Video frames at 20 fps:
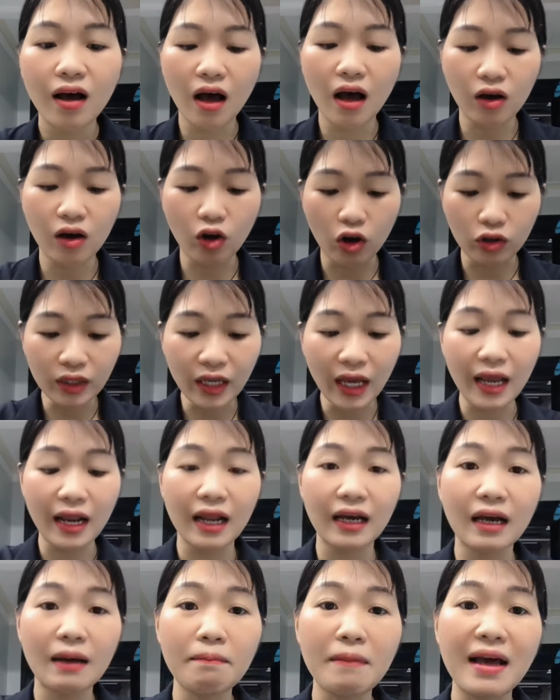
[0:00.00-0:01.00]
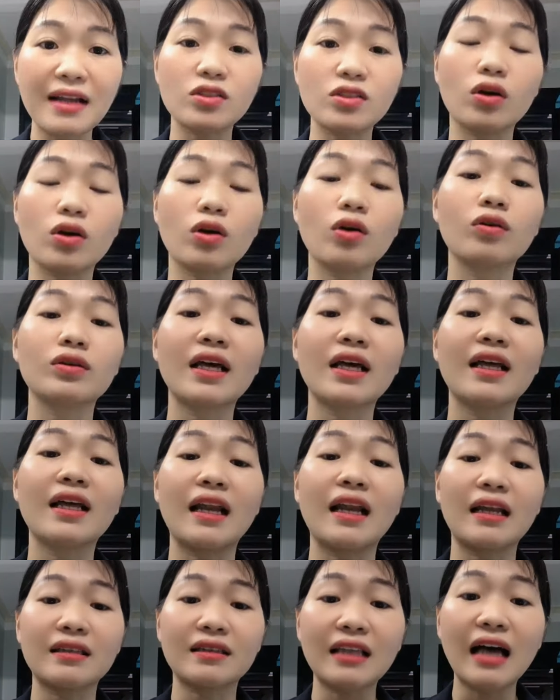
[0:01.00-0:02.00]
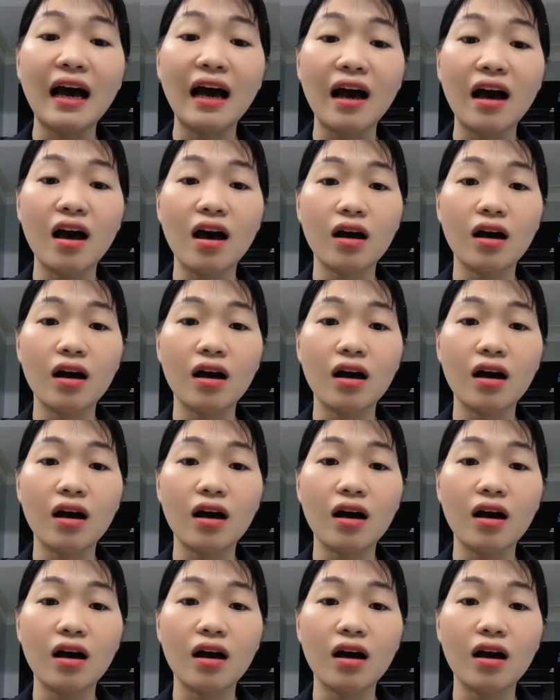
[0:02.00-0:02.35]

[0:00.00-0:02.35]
À, có thể là các bạn sẽ có thể là tặng